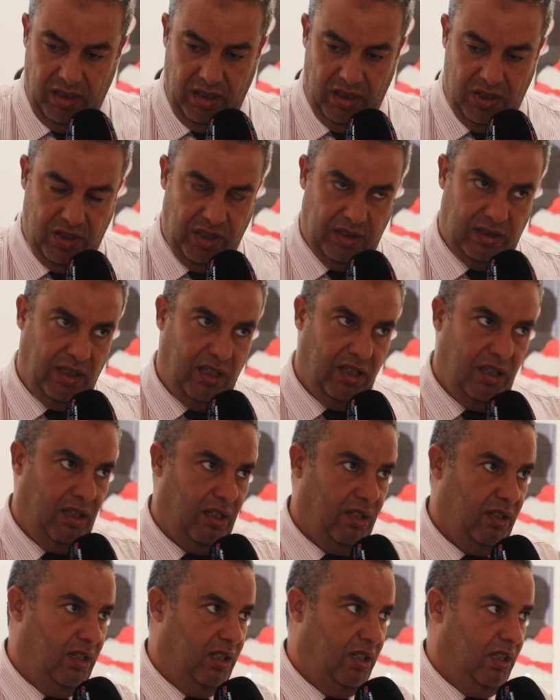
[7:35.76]

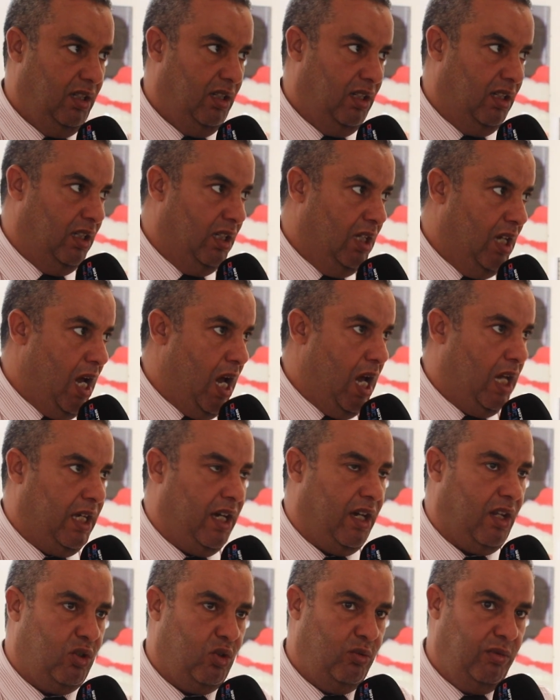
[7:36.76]
انشطه
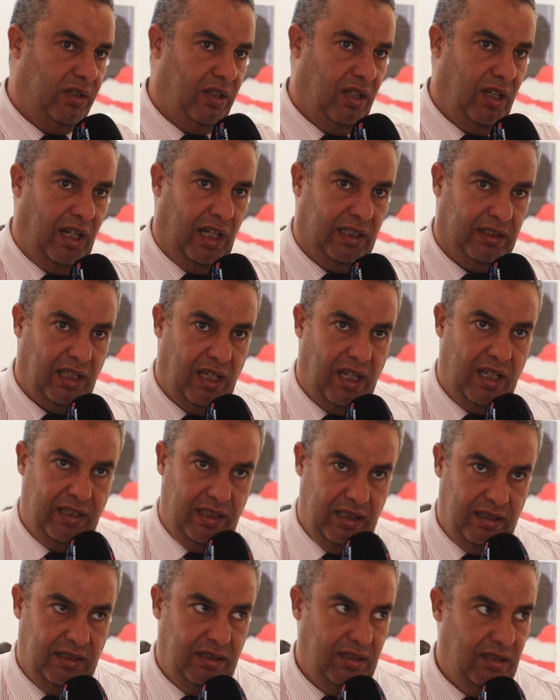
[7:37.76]
الغرض آه، منها اعطاء
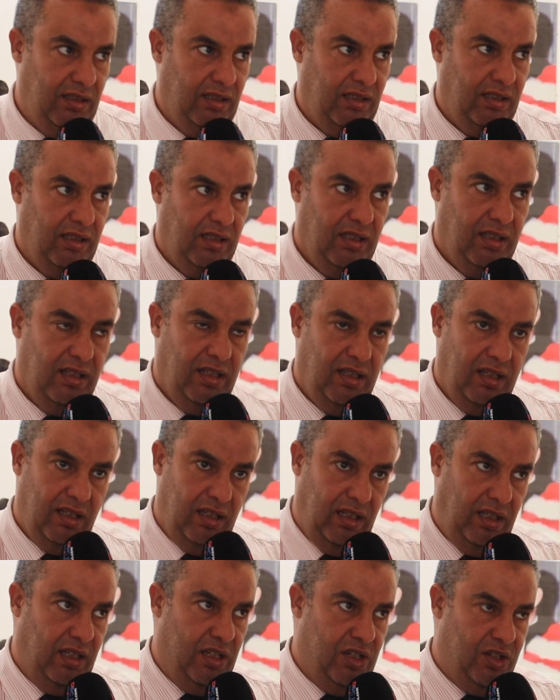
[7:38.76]
اليد
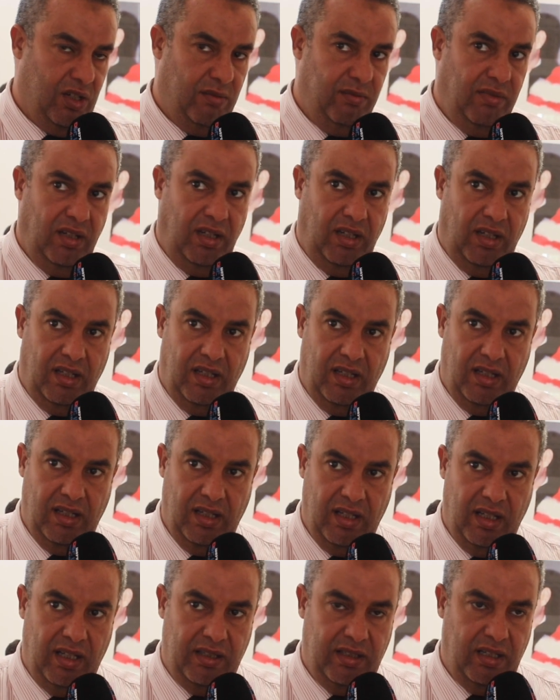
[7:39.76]
لجميع
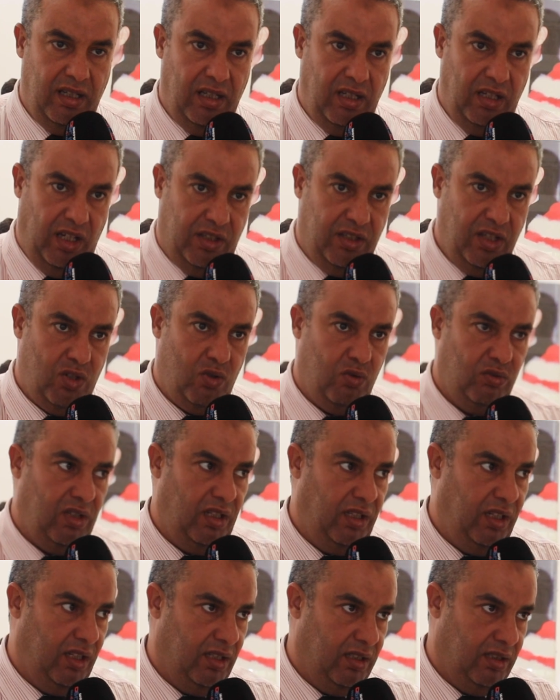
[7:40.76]
الذين يحتاجون
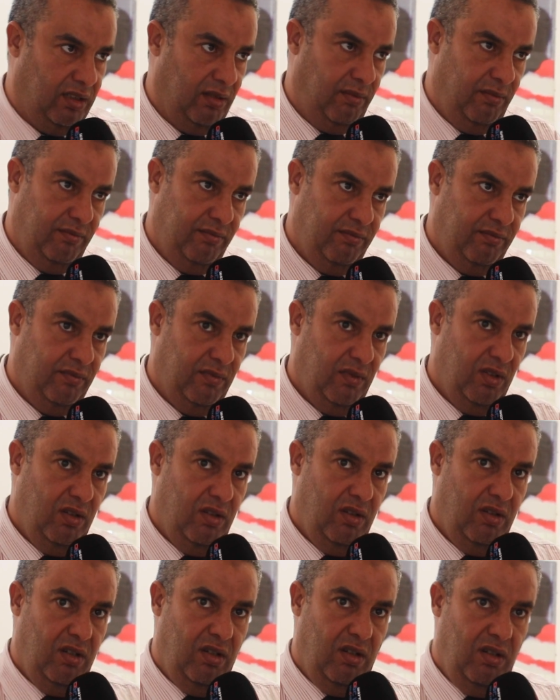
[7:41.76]
للدم
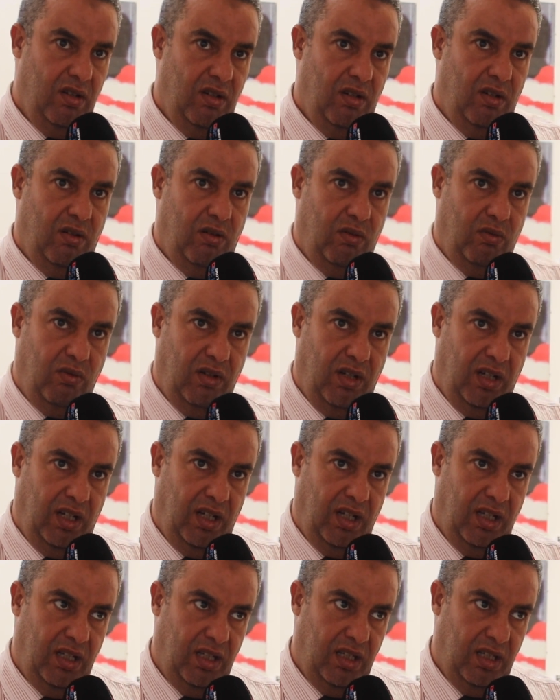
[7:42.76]

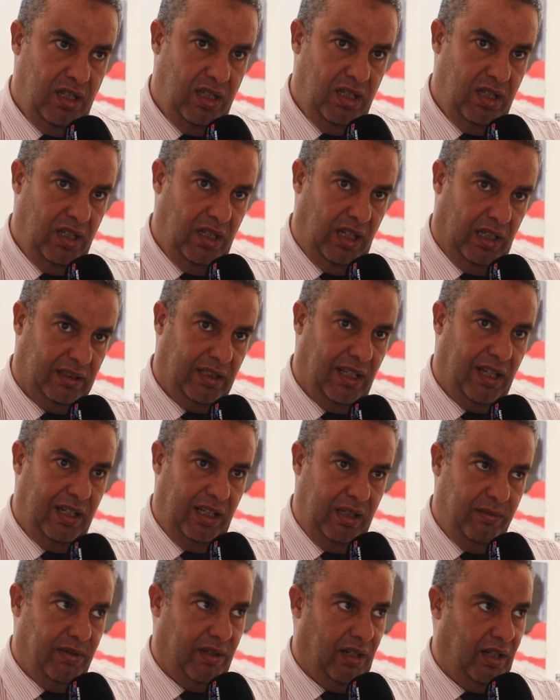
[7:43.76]
واعطاء
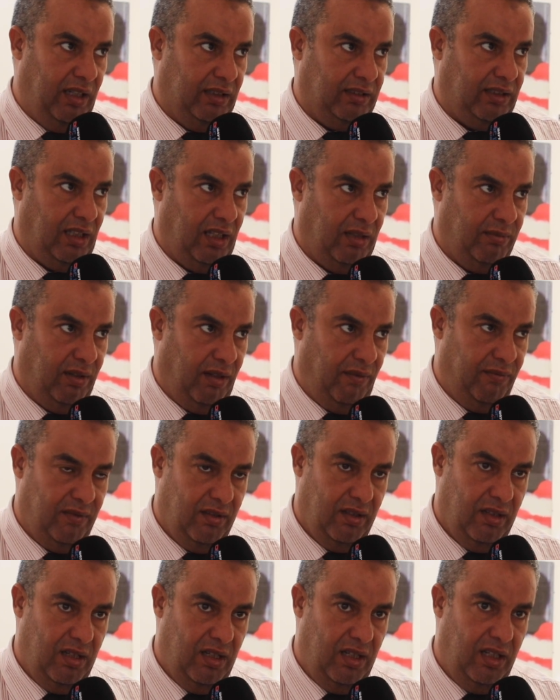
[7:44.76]
العبره للطلبه
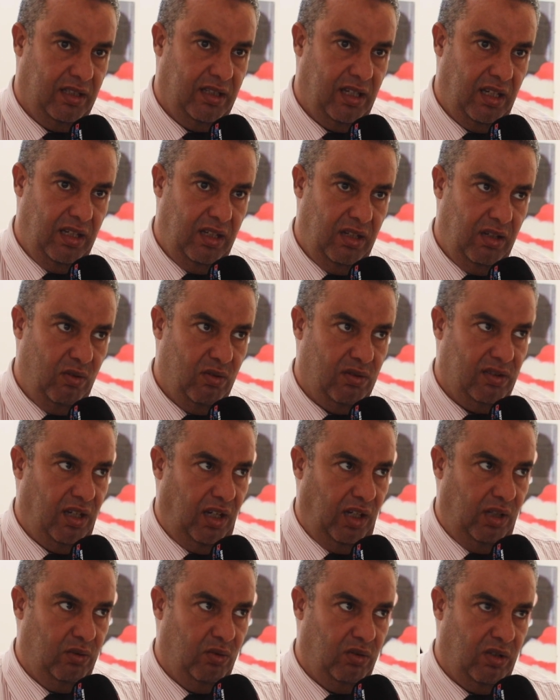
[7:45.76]
لكي
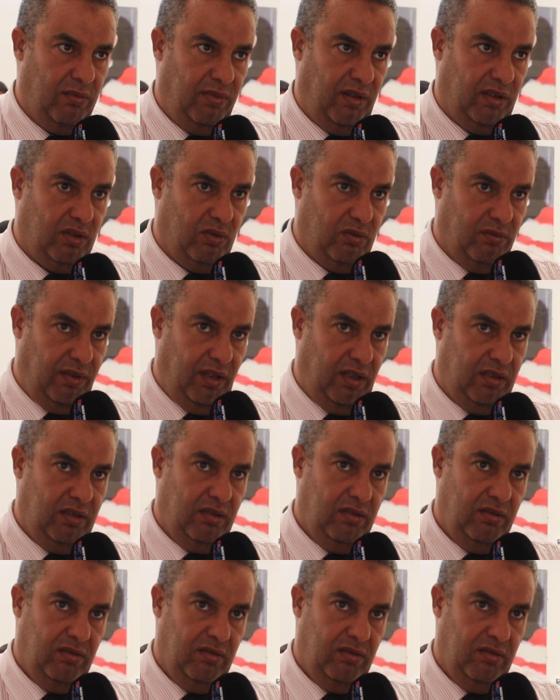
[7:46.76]
يساعدون بعضهم بعض